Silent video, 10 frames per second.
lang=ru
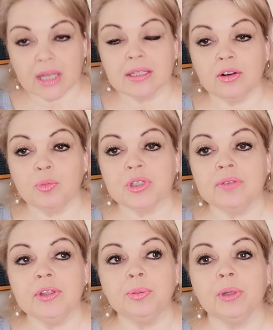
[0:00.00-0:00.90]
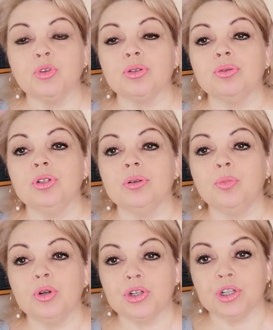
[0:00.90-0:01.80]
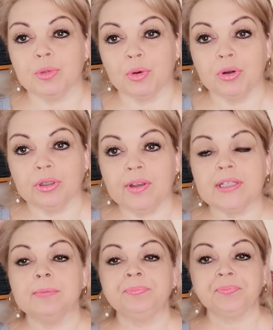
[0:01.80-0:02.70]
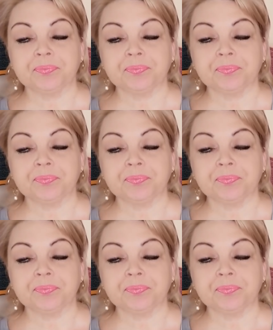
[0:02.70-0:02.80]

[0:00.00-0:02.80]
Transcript: оставляю без ответа, потому что ну, их больше, чем я могу ответить.